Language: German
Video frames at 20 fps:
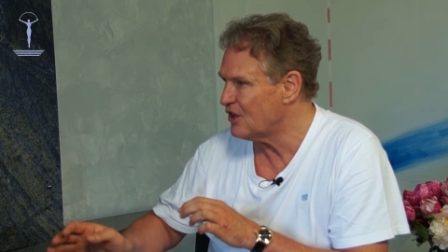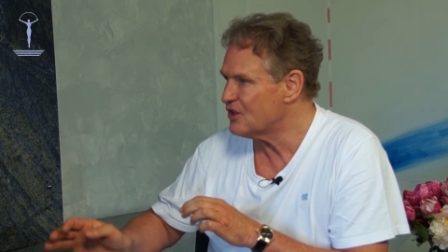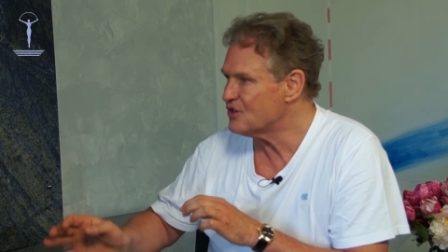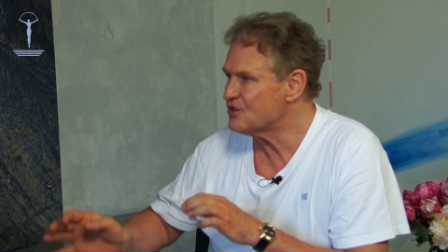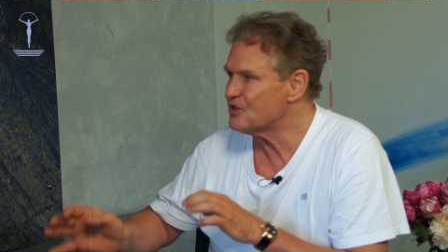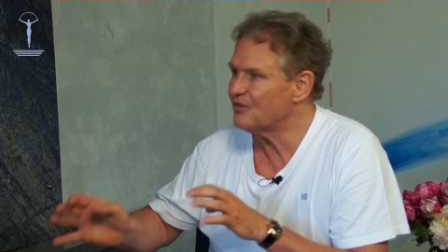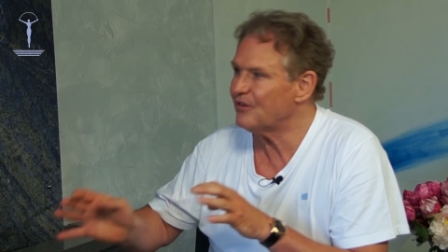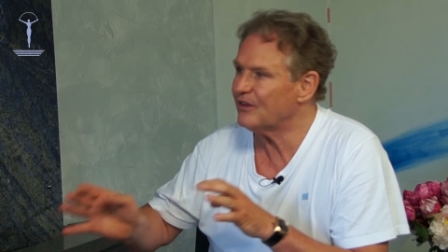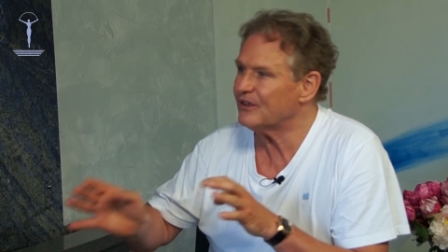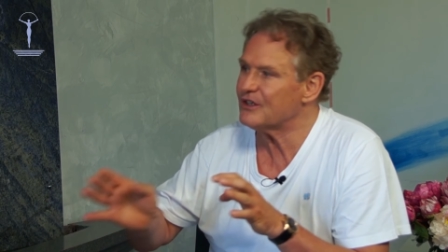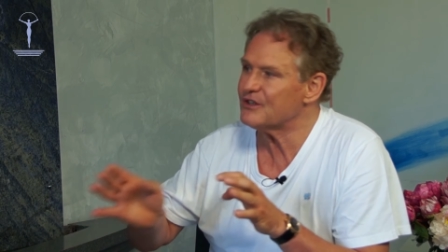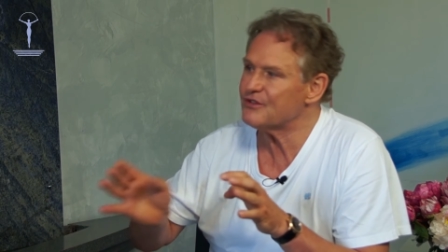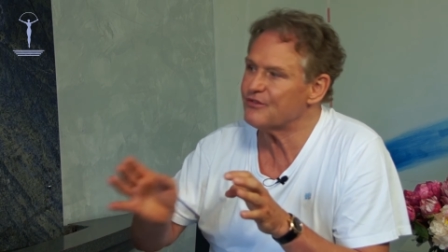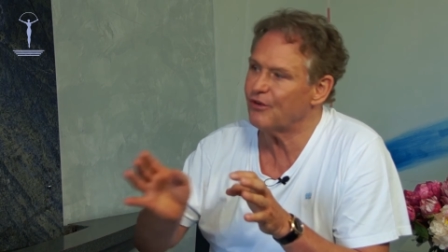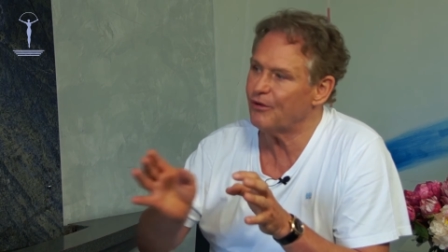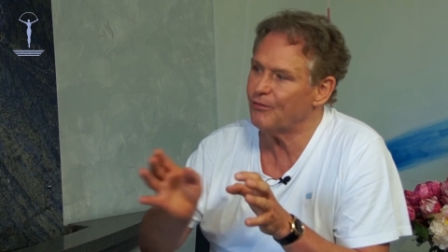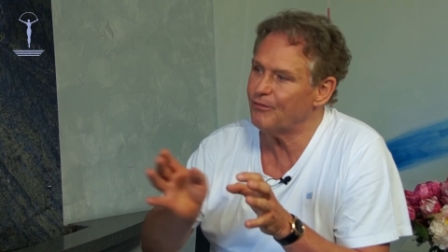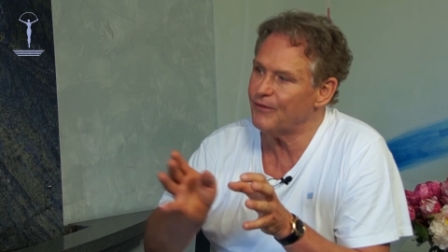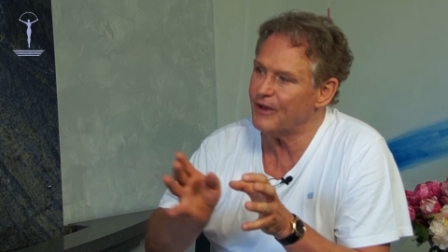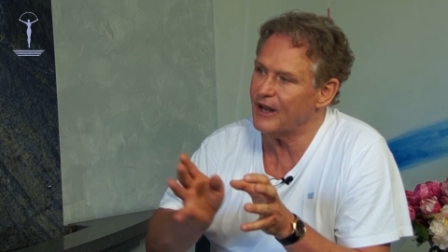so wird es
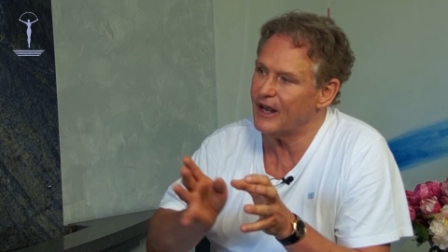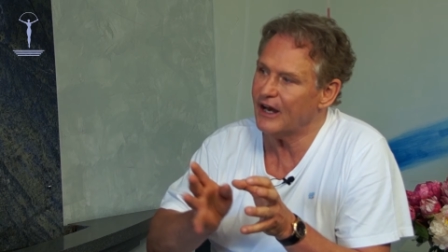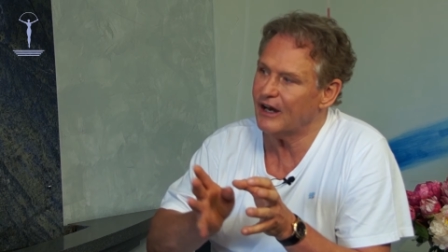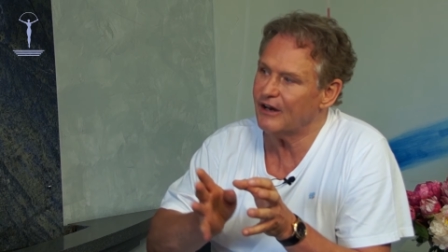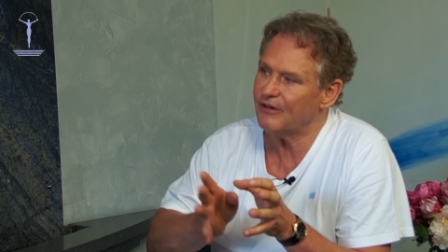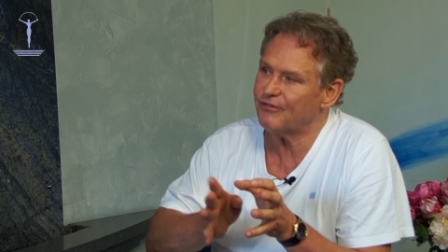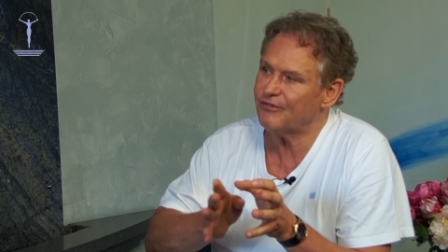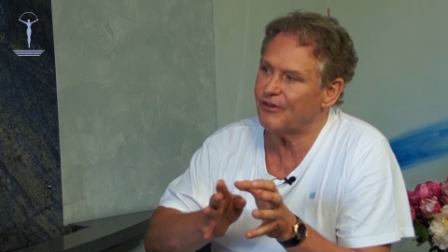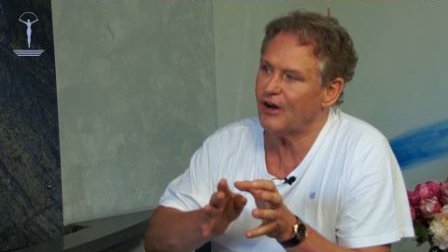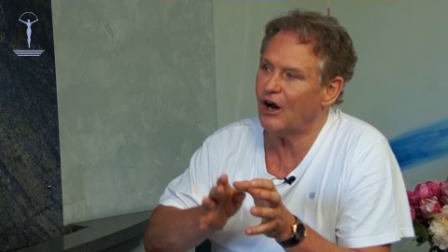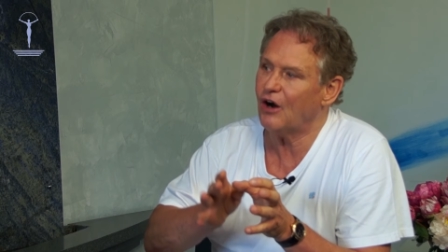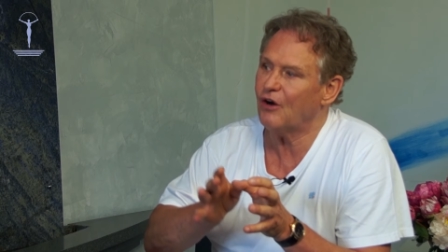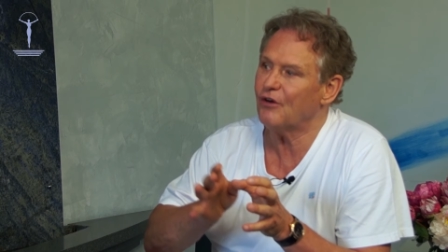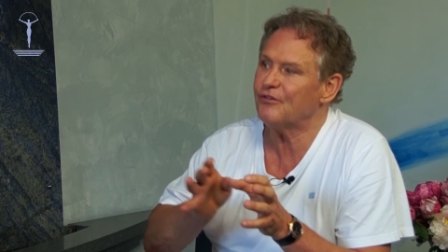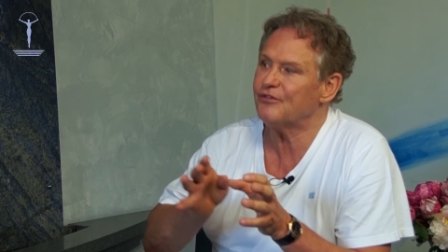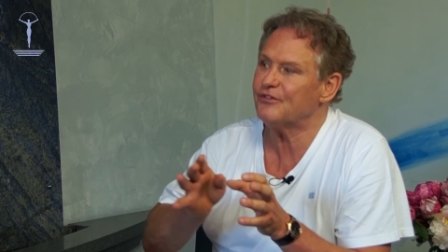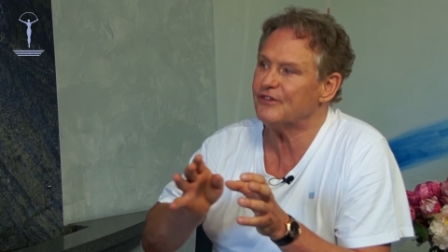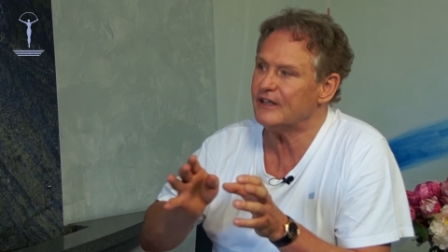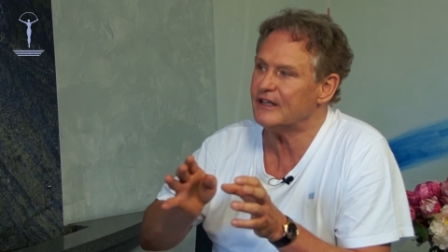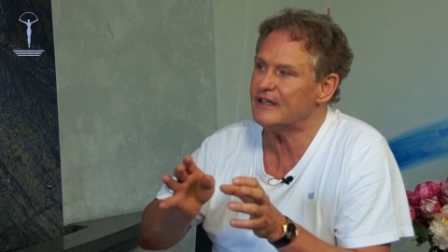vom Nerv
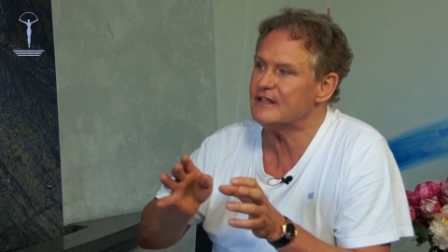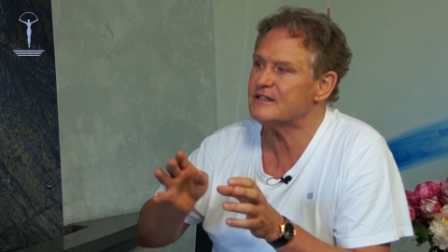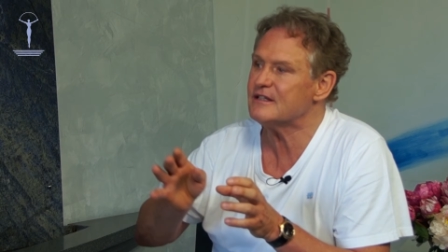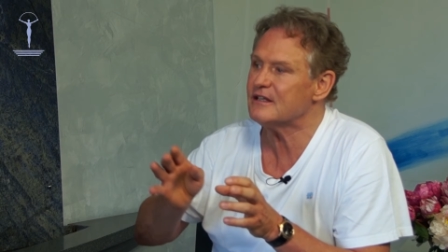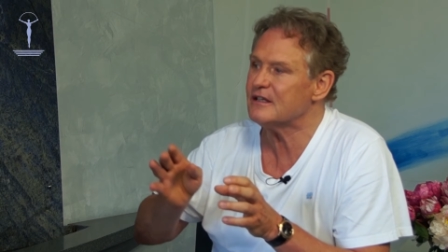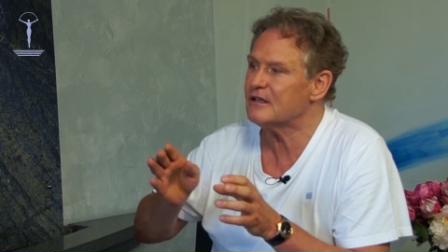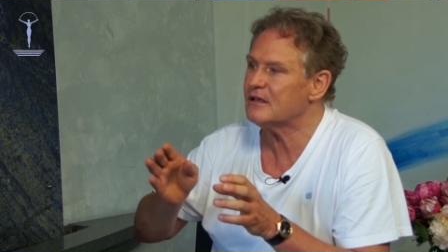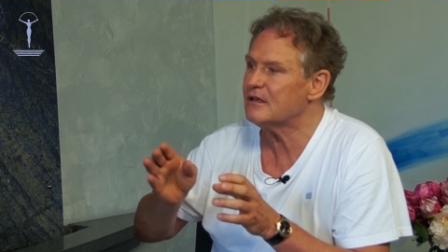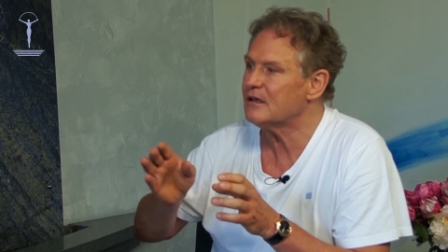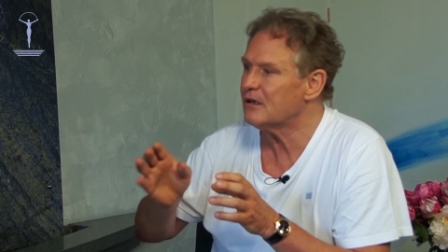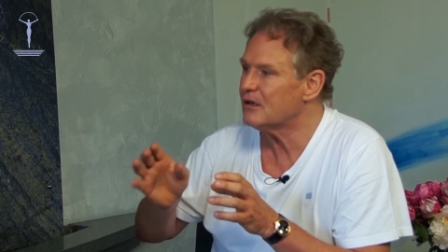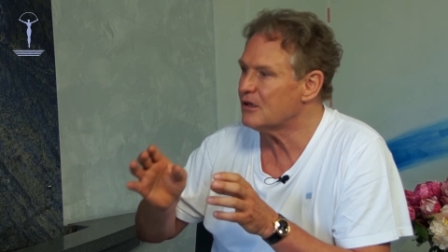auf diese